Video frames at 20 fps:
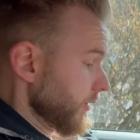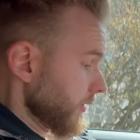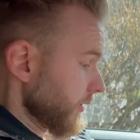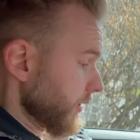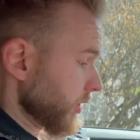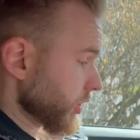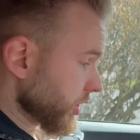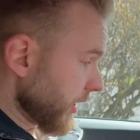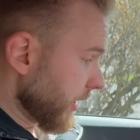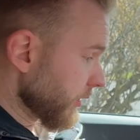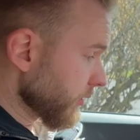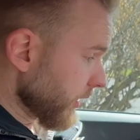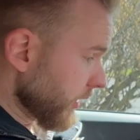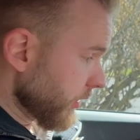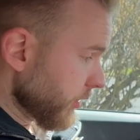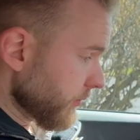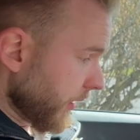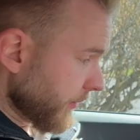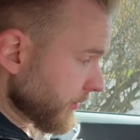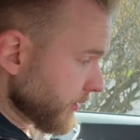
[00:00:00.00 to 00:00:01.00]

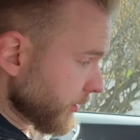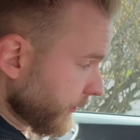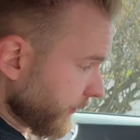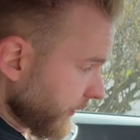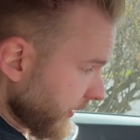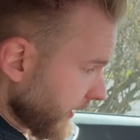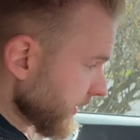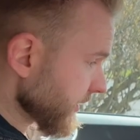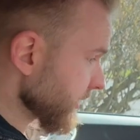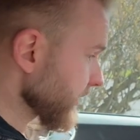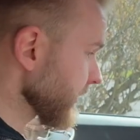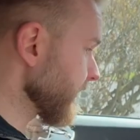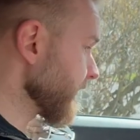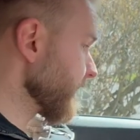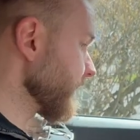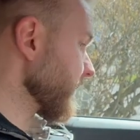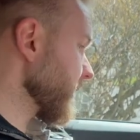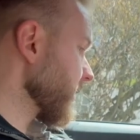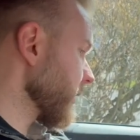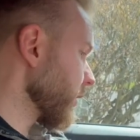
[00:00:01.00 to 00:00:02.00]
Stauraum habe ich noch vergessen.
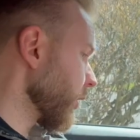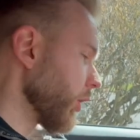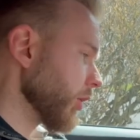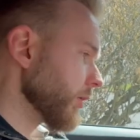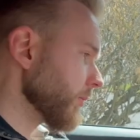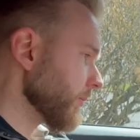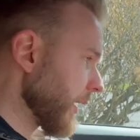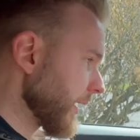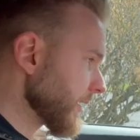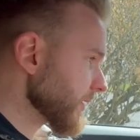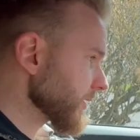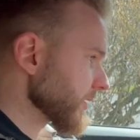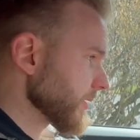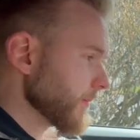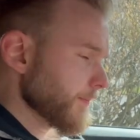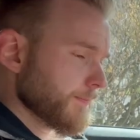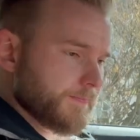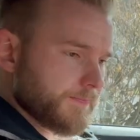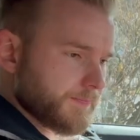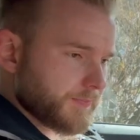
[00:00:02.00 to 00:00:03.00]
En masse.
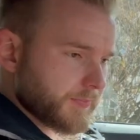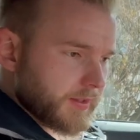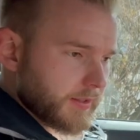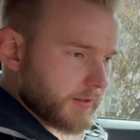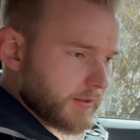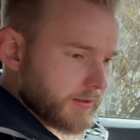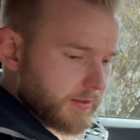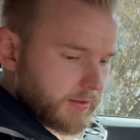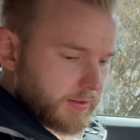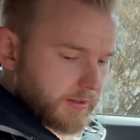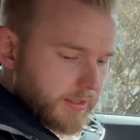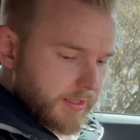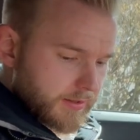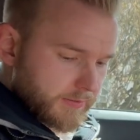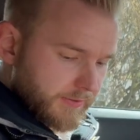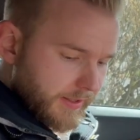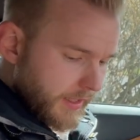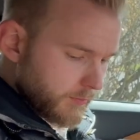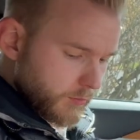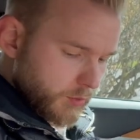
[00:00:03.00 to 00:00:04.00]
Also
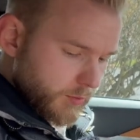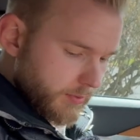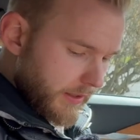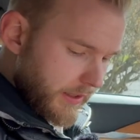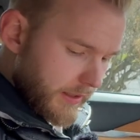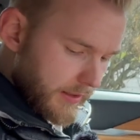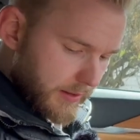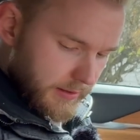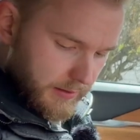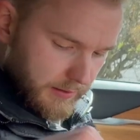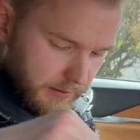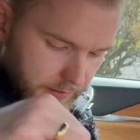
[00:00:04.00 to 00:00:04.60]
wir haben überall